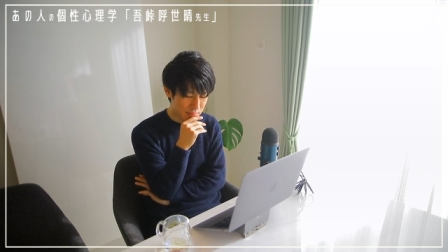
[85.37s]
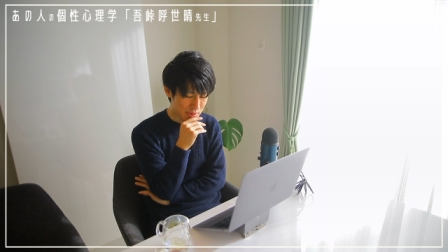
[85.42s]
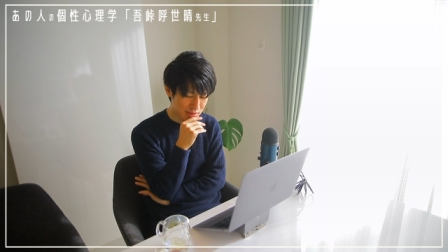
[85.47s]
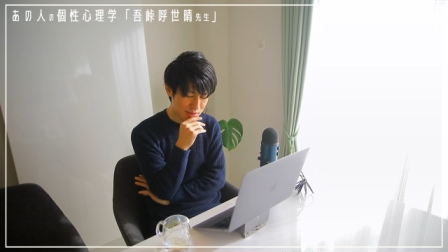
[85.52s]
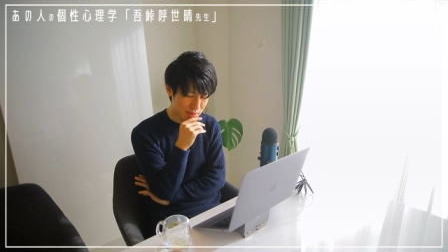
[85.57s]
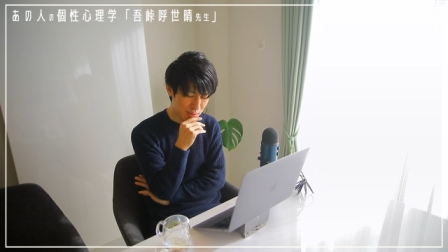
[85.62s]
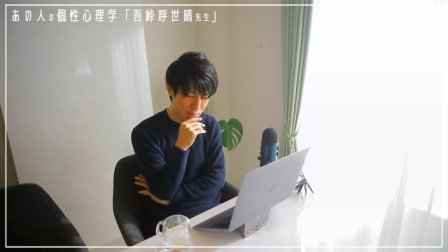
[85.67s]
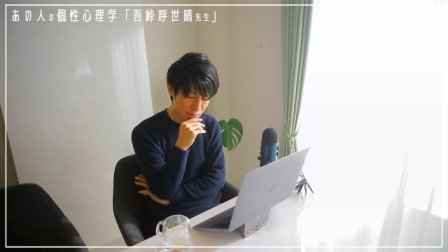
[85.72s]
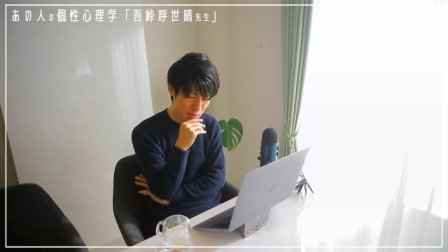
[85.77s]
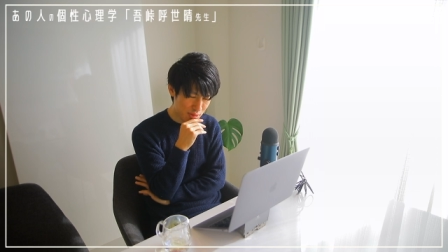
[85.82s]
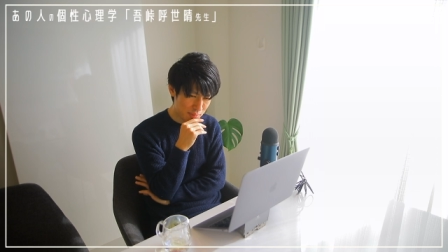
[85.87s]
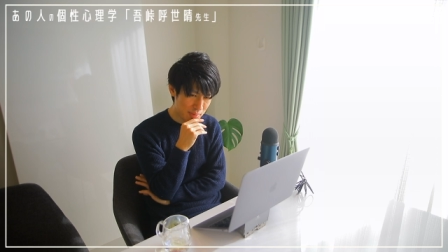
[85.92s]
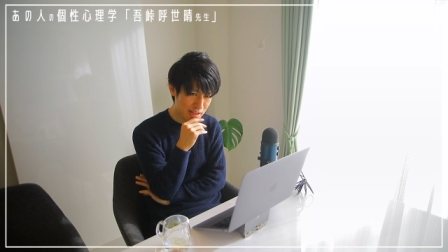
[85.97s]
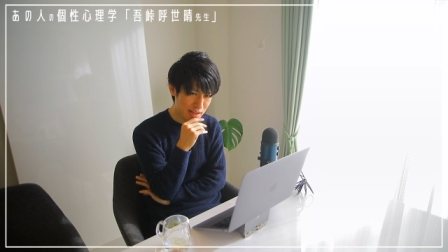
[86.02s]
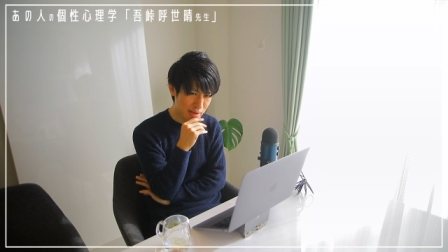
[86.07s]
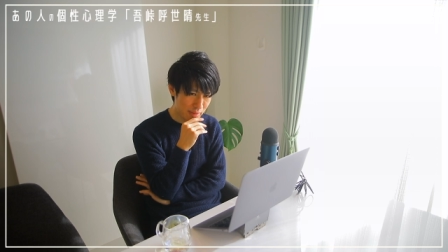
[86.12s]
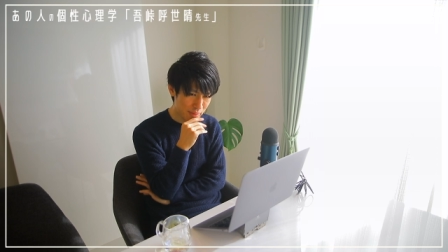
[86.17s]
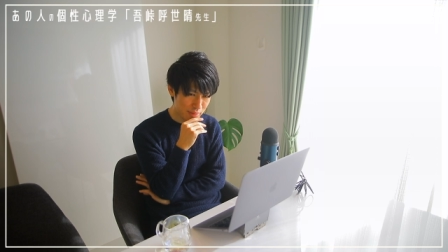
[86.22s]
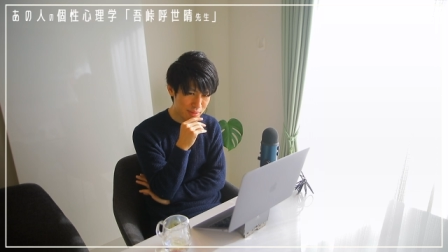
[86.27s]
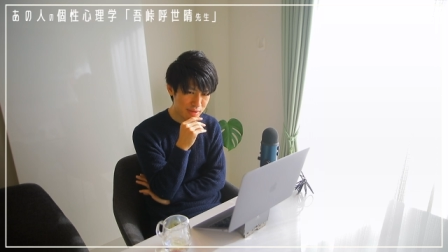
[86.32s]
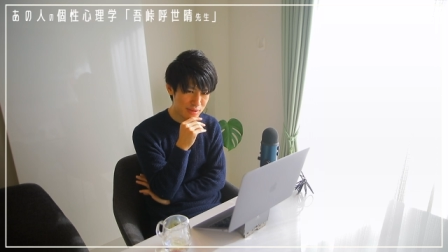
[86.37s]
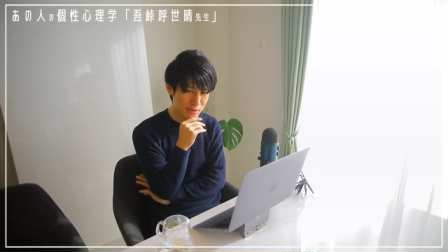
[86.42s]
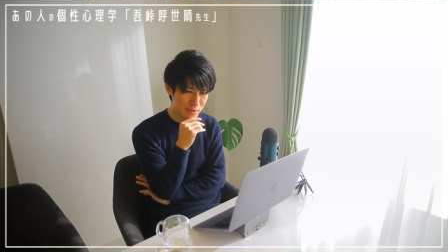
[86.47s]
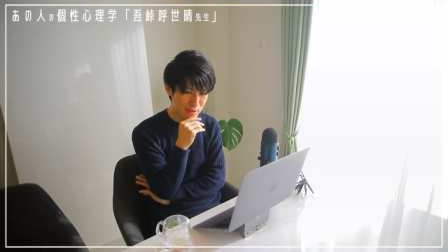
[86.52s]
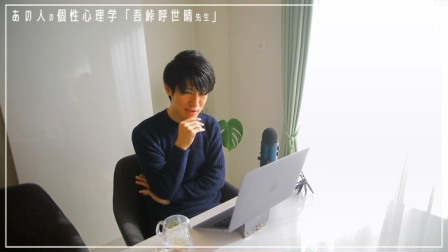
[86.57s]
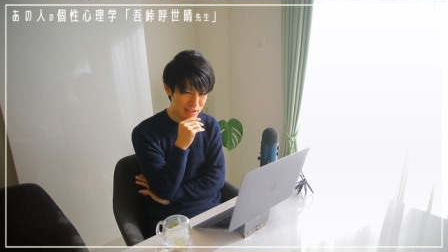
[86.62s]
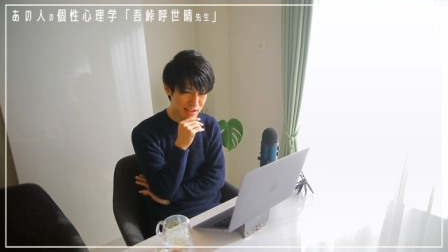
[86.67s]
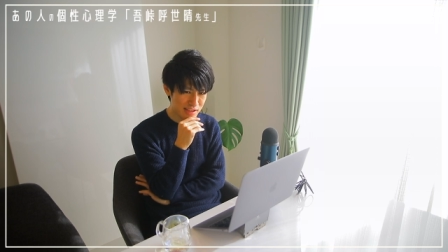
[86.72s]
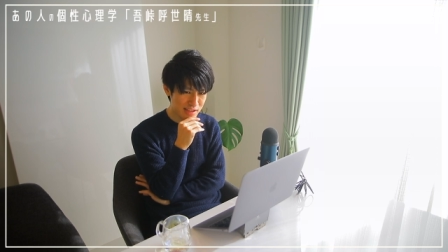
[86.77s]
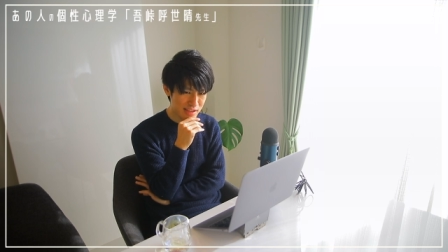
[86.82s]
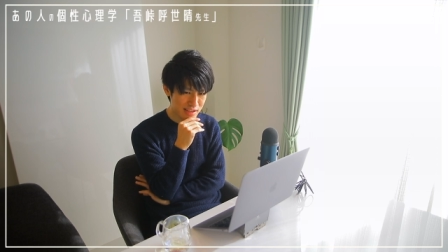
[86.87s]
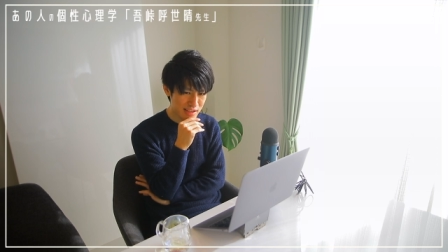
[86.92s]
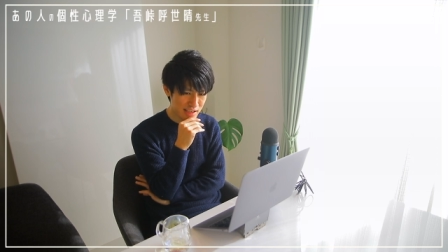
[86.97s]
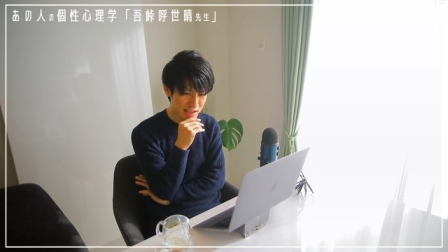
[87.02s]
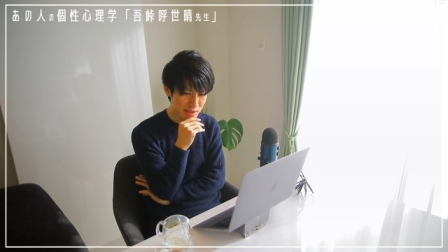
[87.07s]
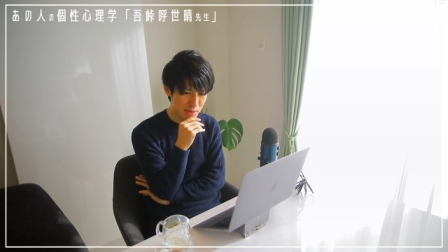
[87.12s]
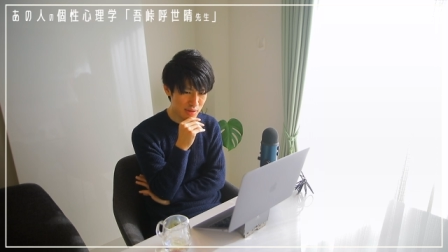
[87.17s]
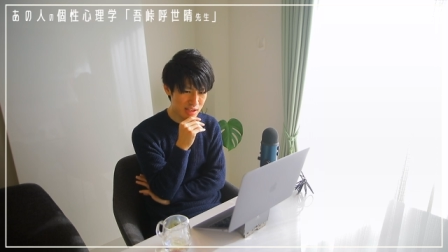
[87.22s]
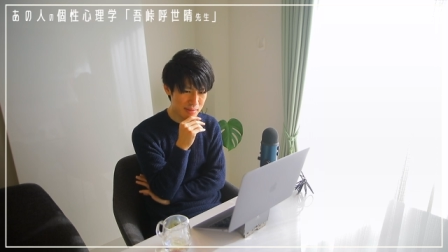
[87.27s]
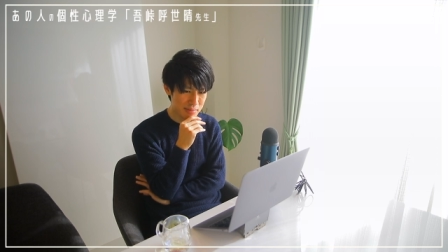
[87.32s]
そこまで本当にね、
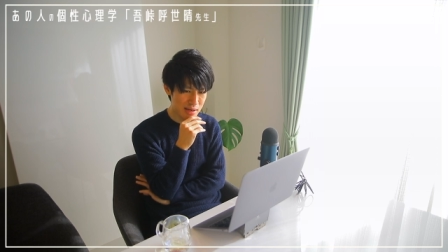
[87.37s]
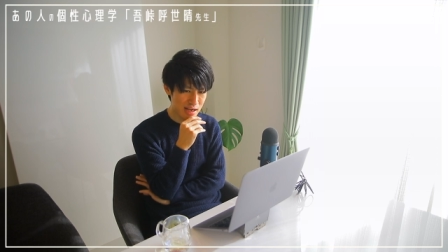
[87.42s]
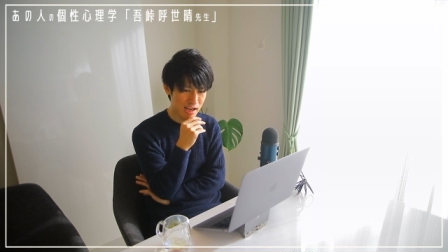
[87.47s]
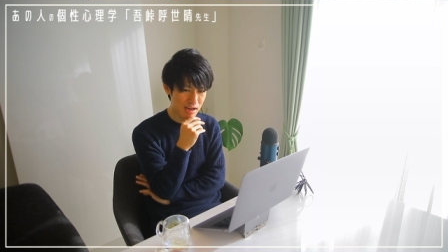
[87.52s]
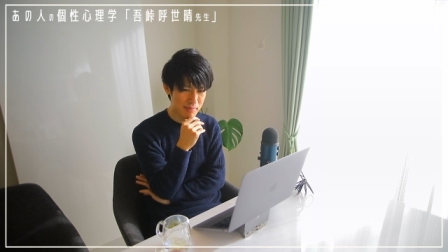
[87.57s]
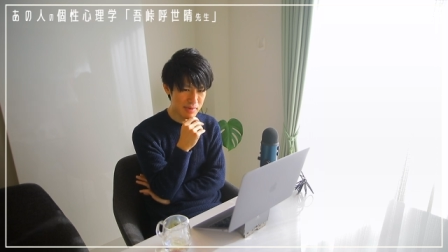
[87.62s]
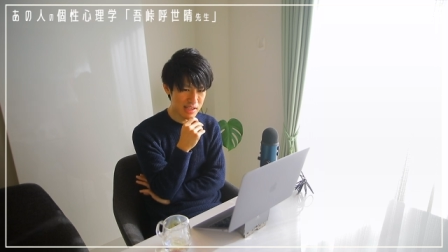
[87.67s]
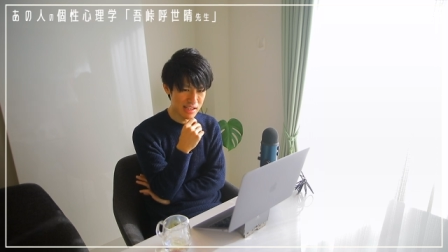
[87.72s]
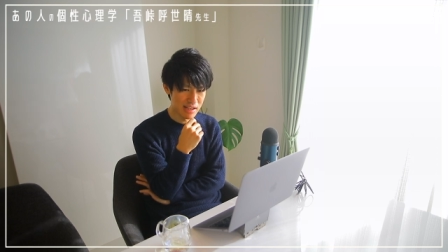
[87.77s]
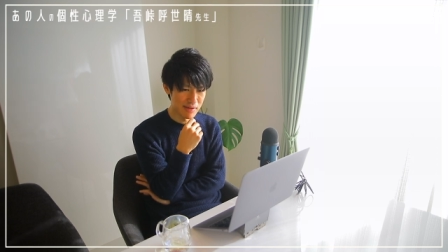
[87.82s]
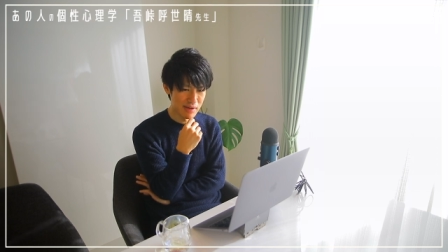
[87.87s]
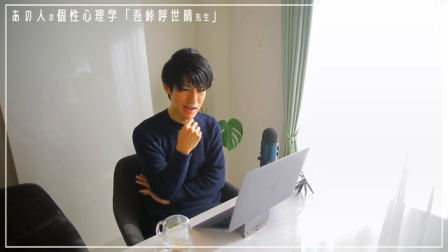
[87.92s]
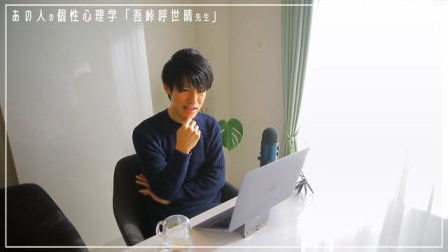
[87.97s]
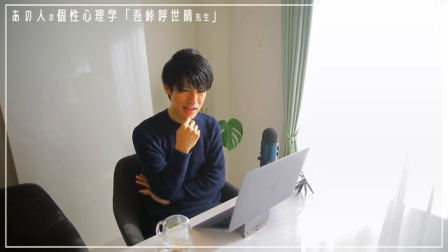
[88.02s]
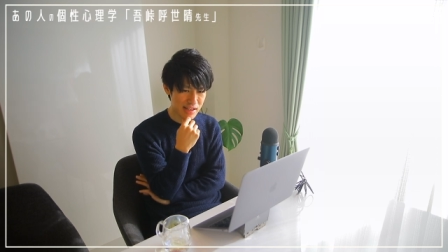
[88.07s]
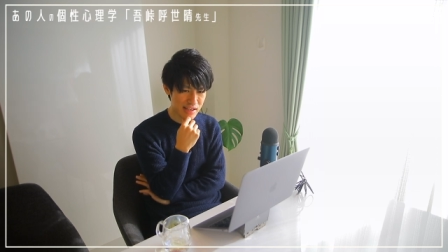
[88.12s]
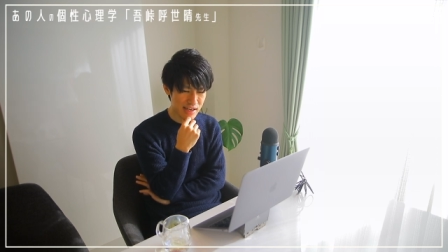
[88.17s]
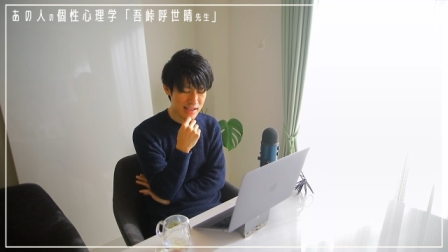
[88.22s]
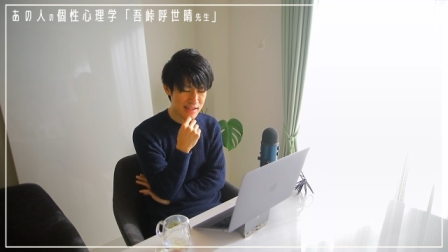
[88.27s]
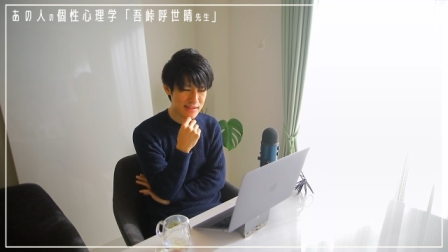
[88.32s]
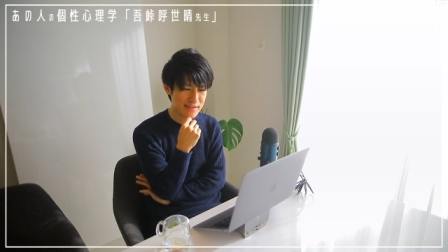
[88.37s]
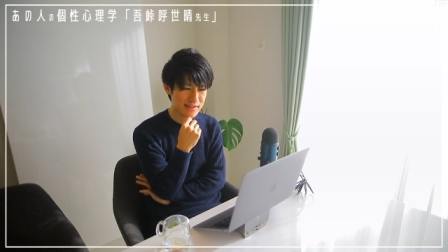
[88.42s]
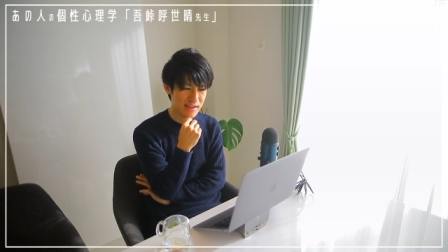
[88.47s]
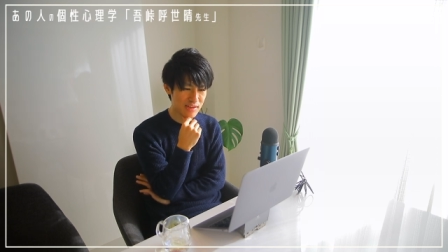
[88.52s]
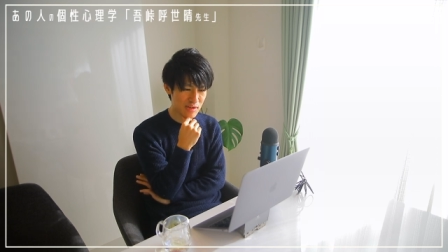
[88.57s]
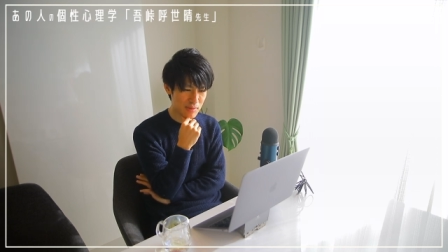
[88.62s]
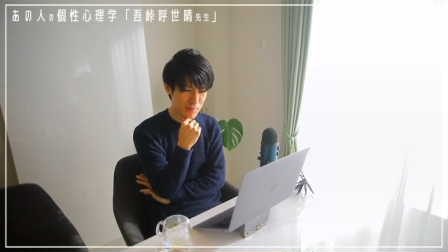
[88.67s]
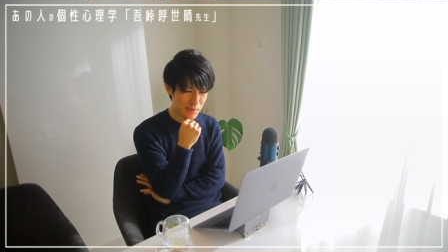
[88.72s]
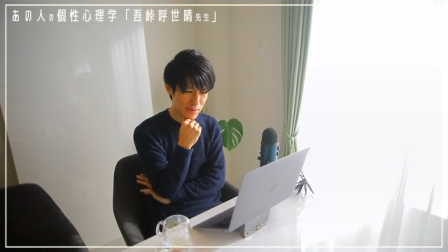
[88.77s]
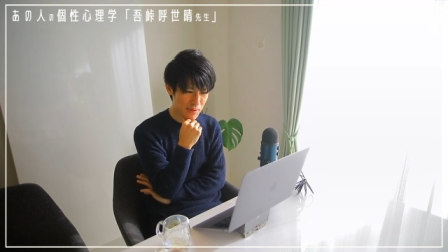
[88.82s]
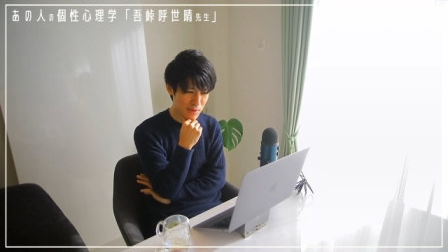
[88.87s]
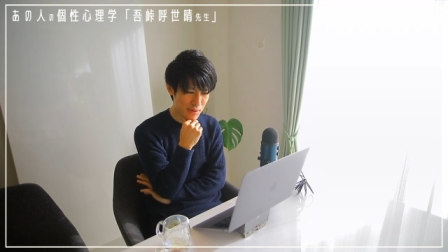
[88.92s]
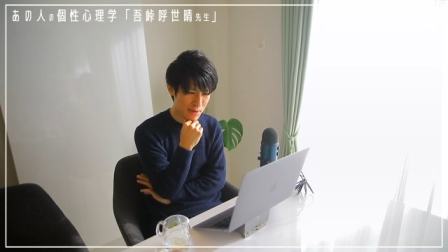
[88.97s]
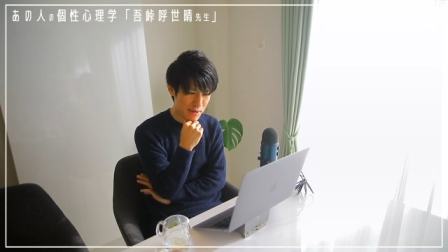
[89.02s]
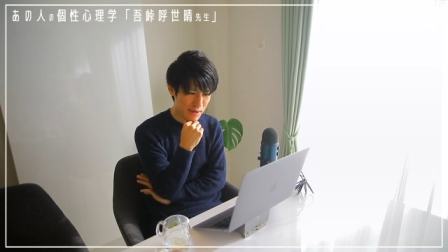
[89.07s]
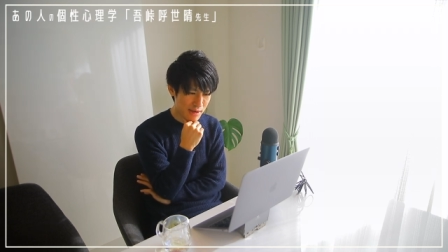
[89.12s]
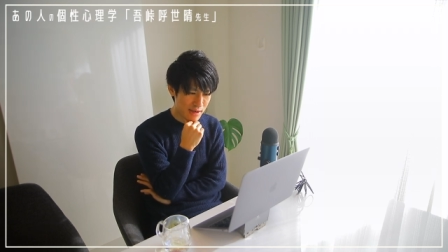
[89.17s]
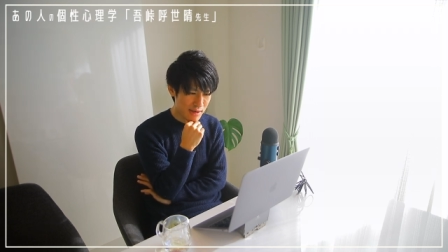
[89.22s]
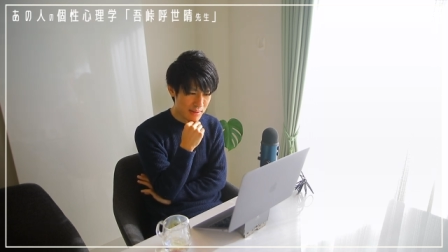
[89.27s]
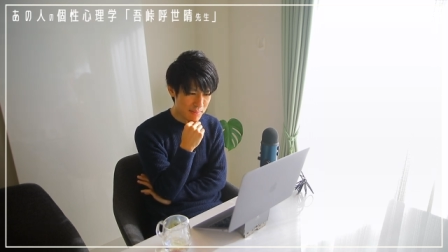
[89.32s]
いろんな漫画を見てきたわけじゃないですけども、